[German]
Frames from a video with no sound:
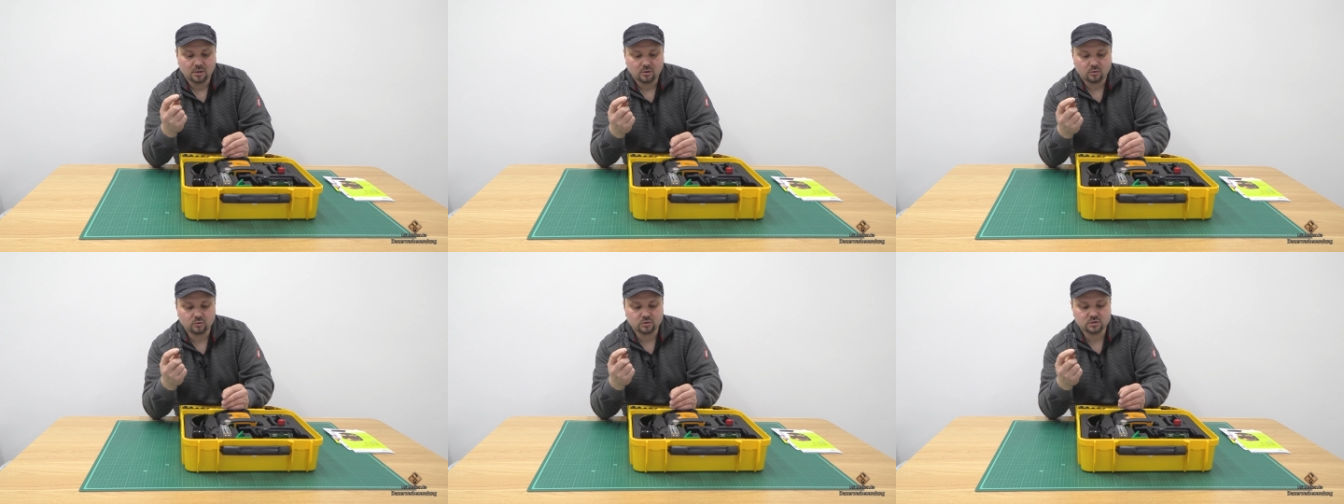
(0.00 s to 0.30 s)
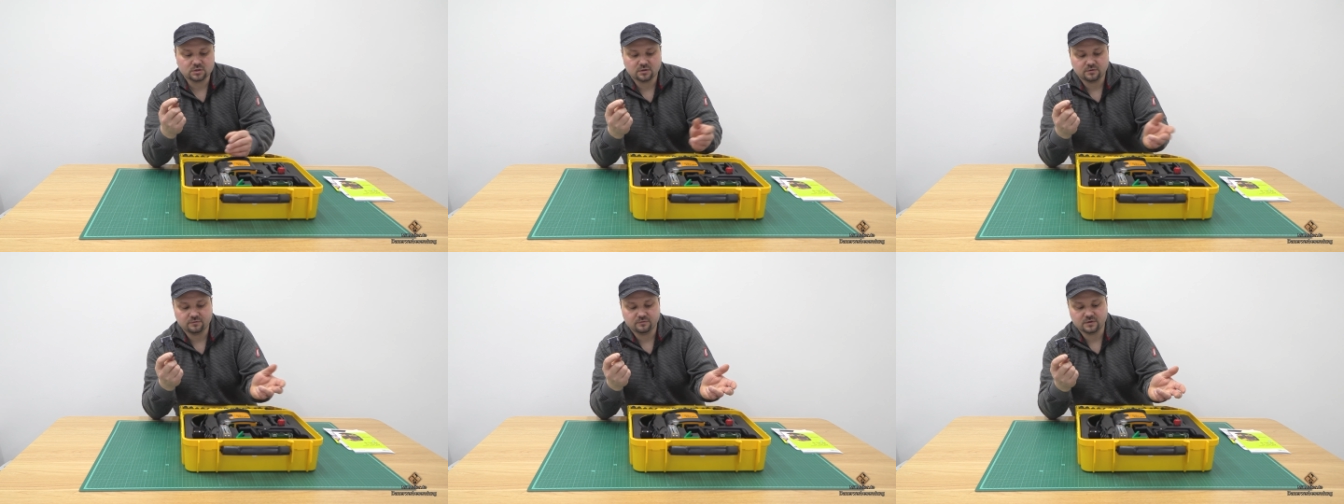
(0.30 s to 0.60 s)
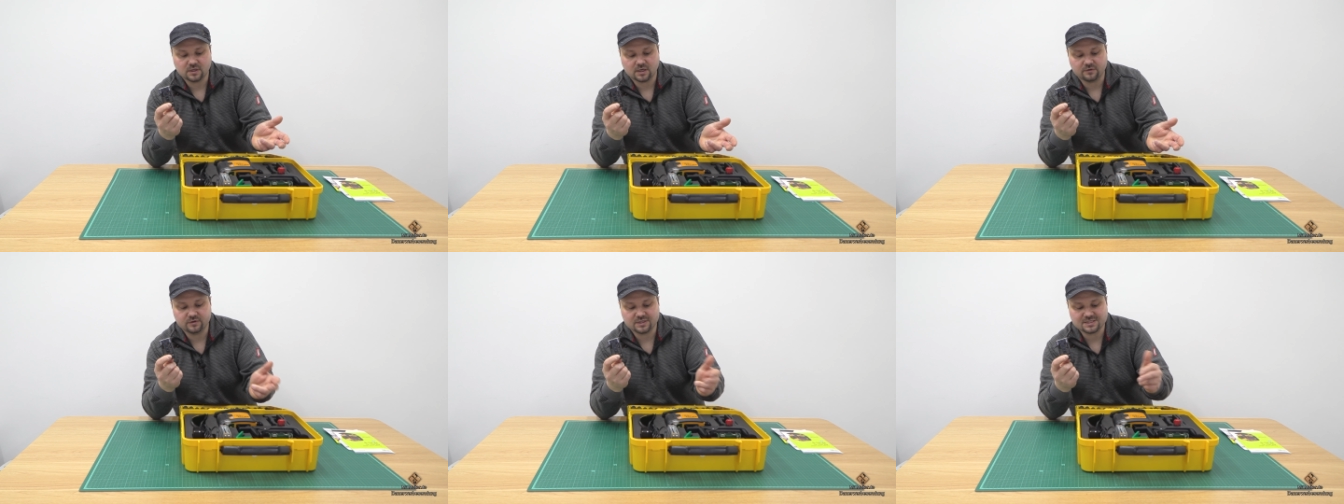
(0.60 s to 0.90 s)
und
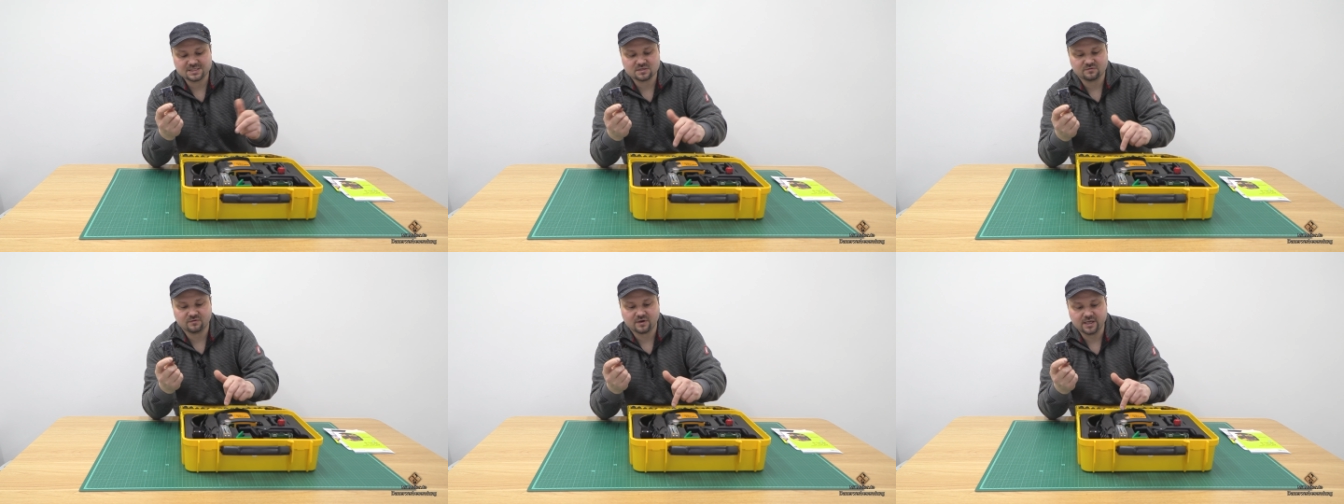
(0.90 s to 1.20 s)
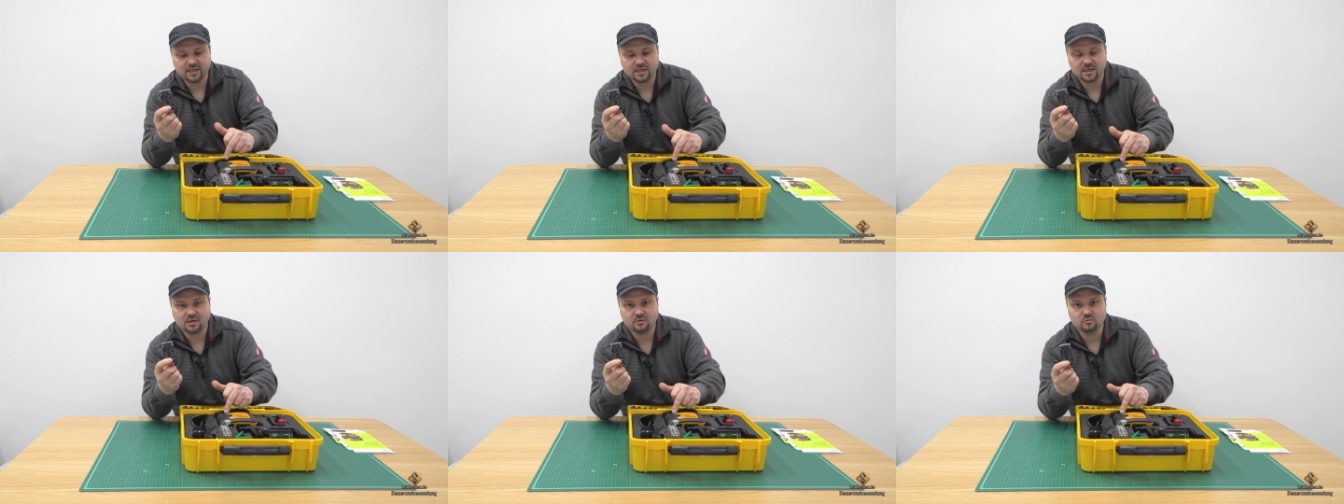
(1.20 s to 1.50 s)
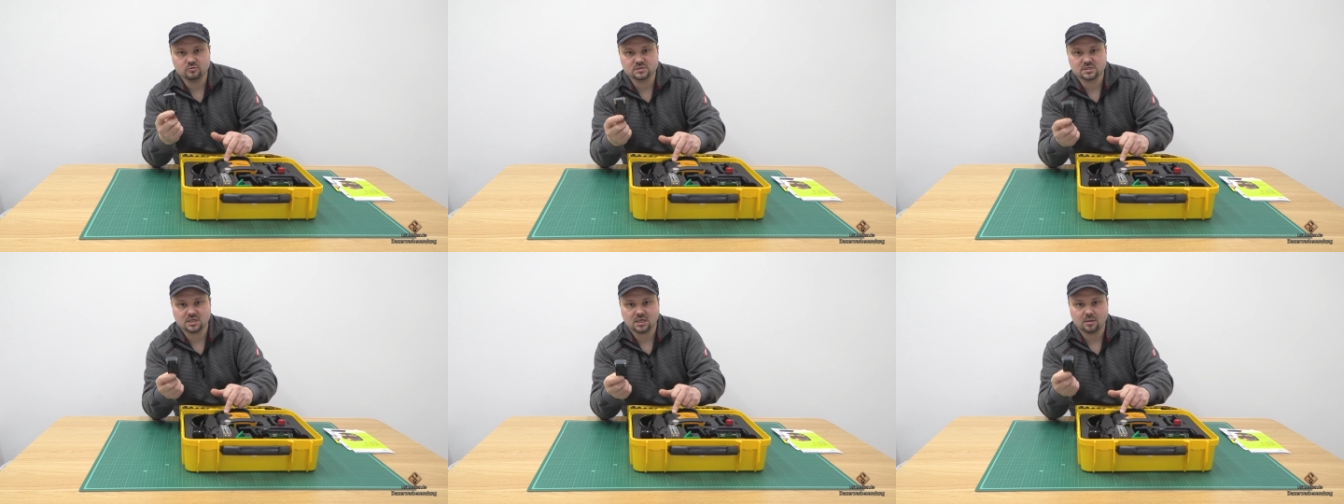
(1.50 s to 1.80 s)
da wir zwei
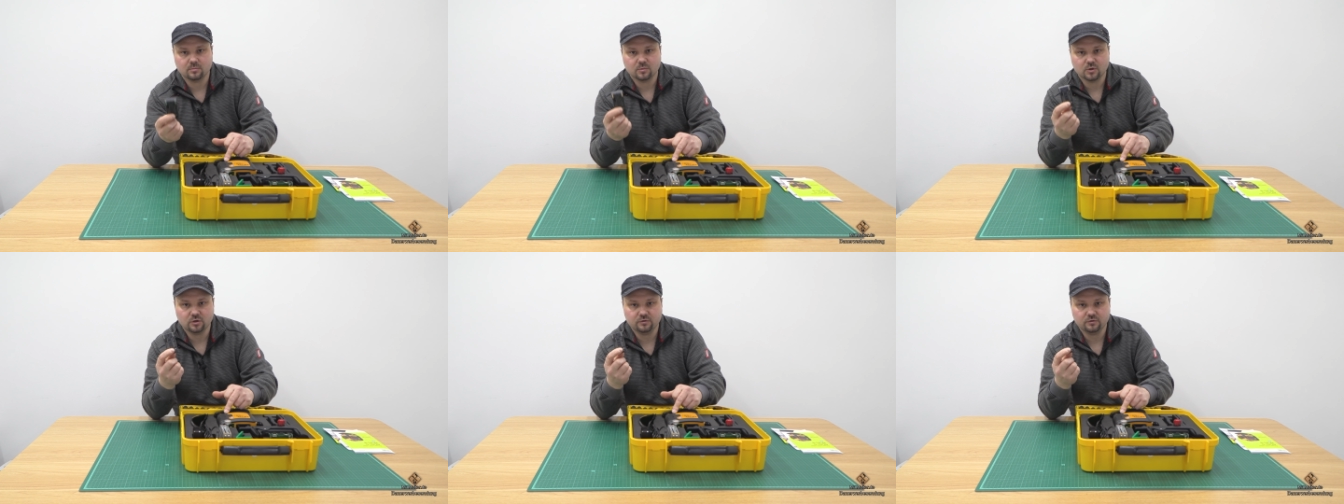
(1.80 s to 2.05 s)
Akkus haben,